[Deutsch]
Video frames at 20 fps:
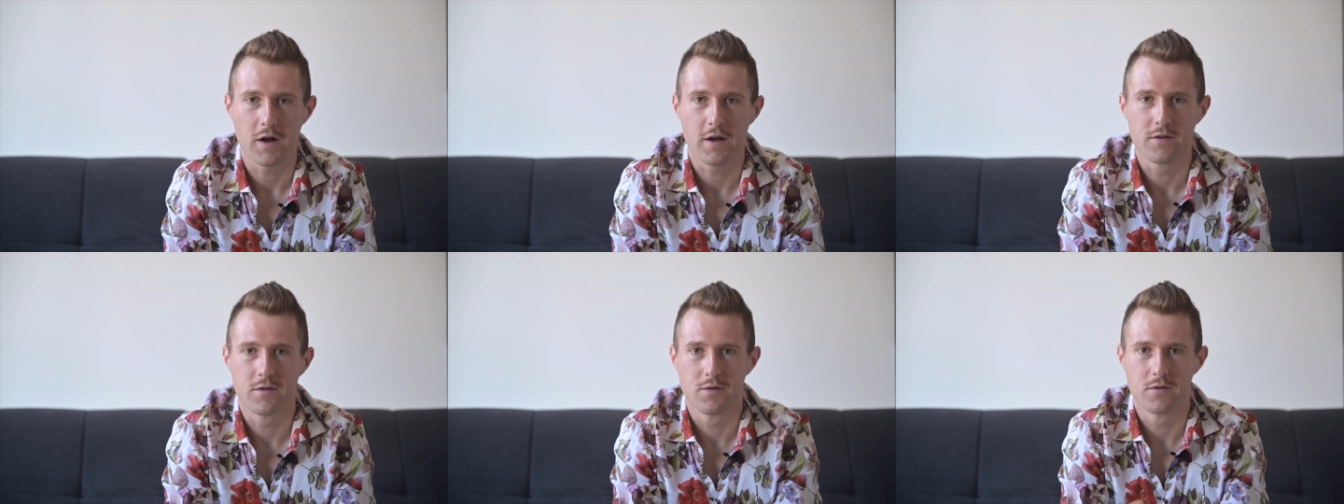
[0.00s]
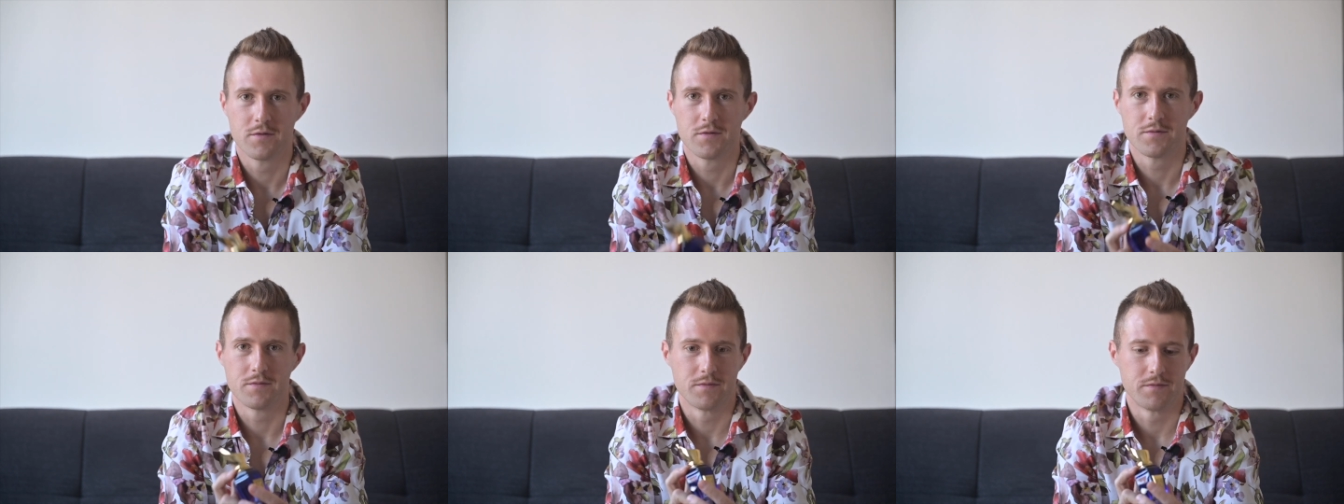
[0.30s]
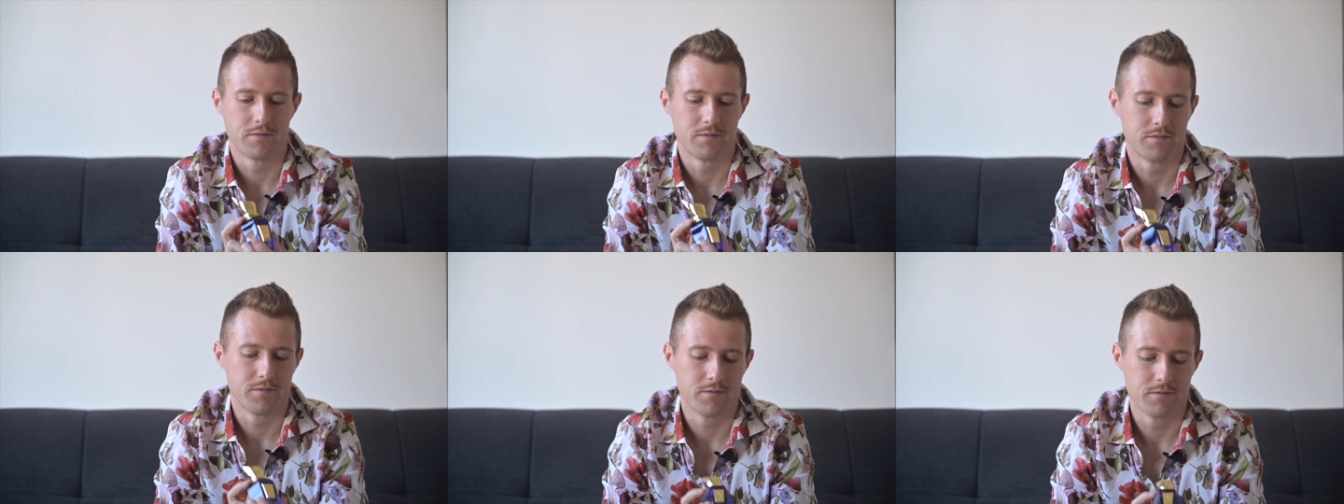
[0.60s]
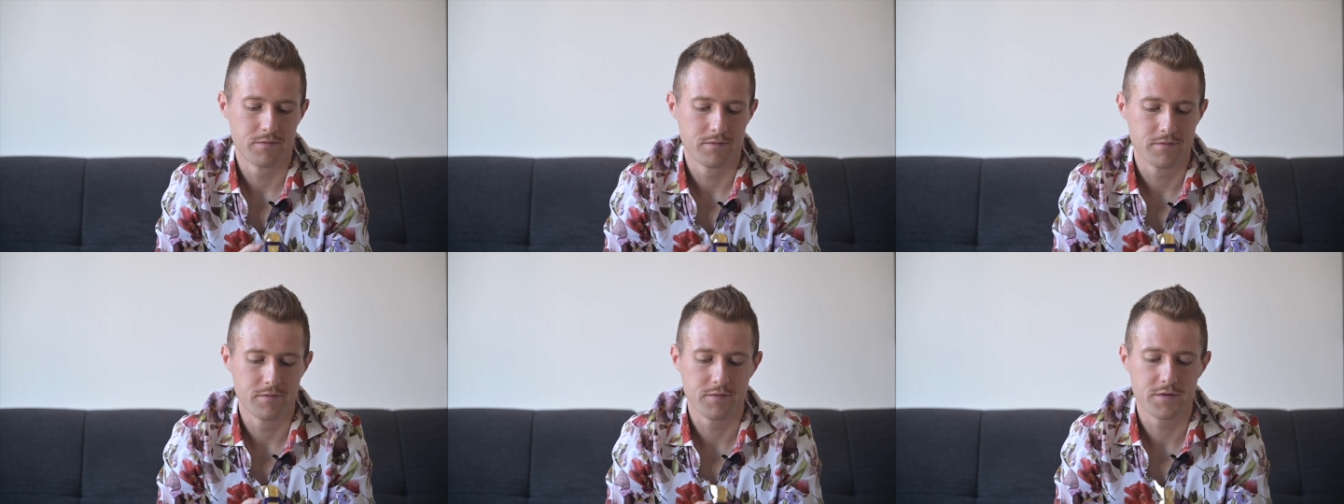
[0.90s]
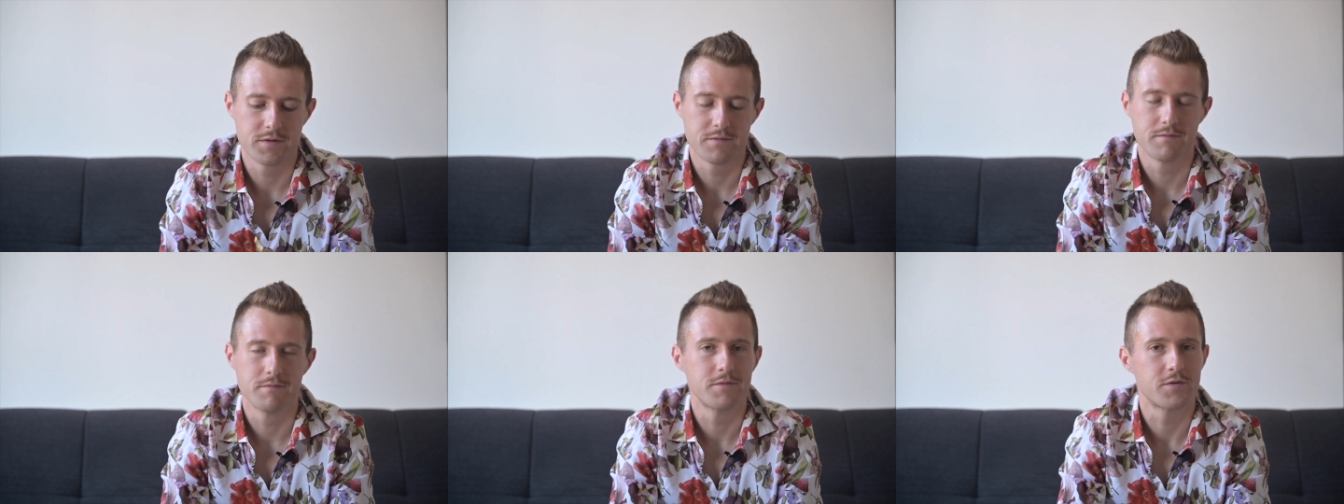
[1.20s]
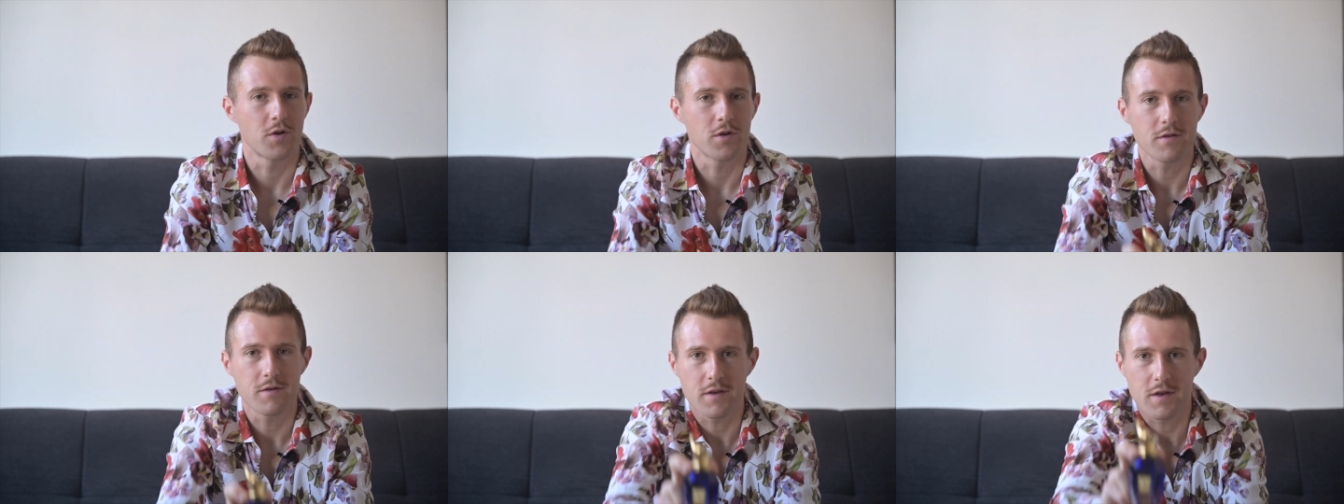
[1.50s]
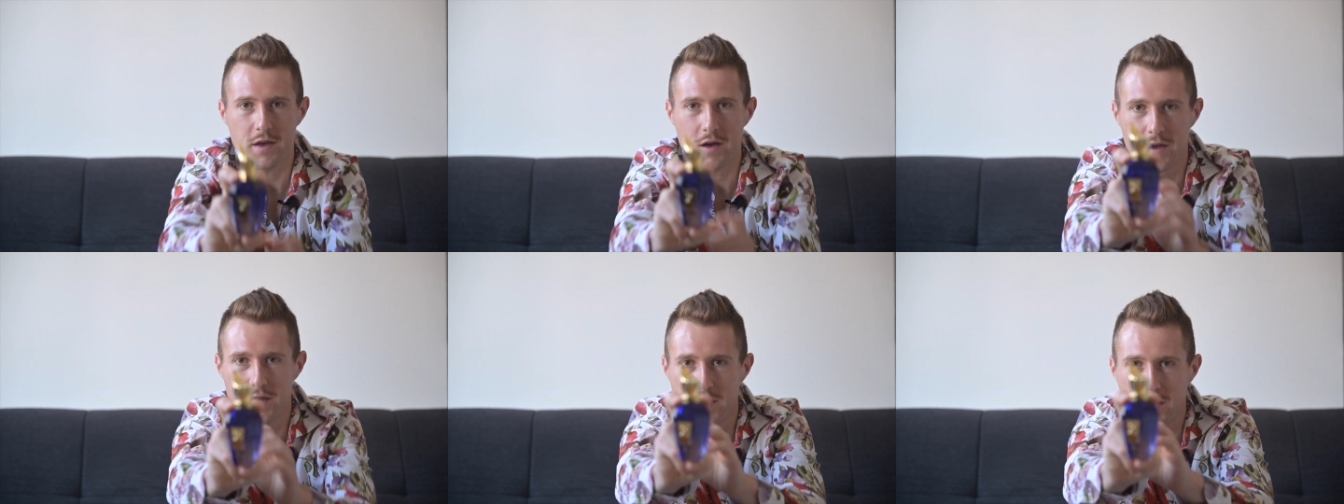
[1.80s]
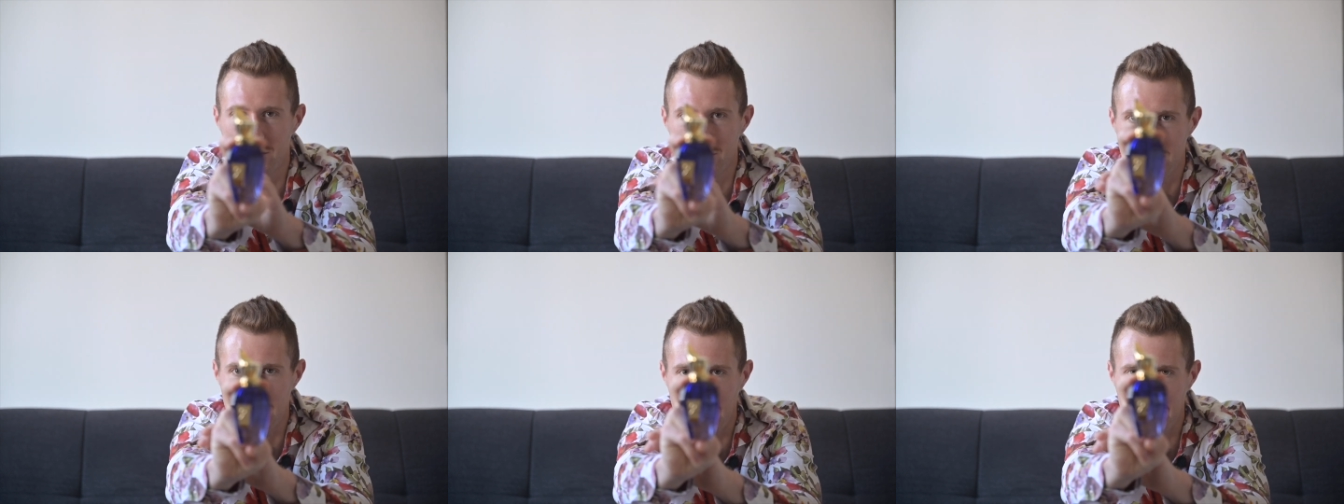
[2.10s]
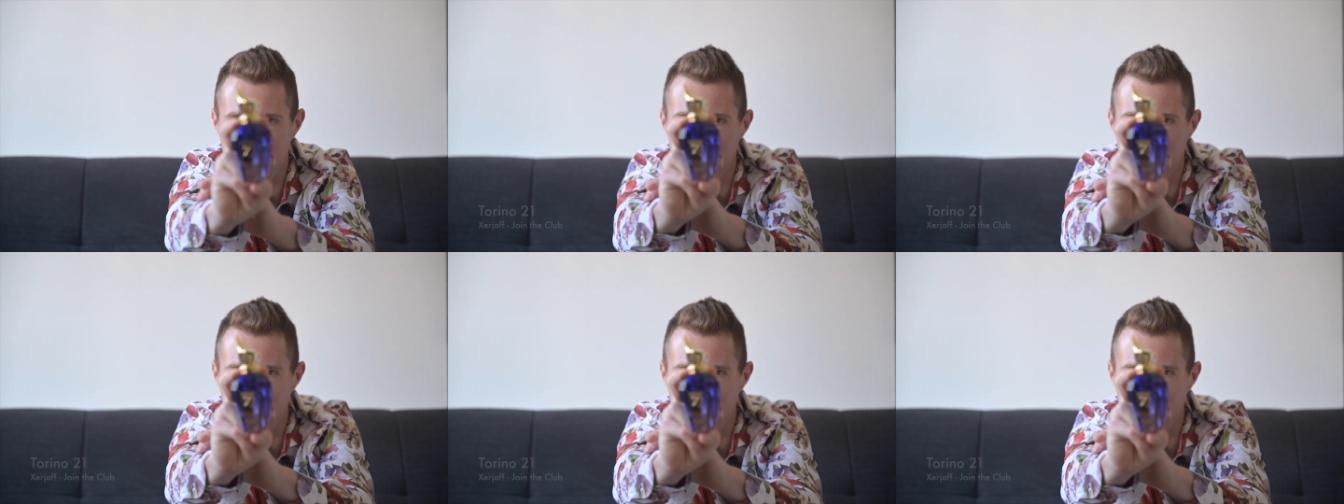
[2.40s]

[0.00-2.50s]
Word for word: Also sonst eher hier und da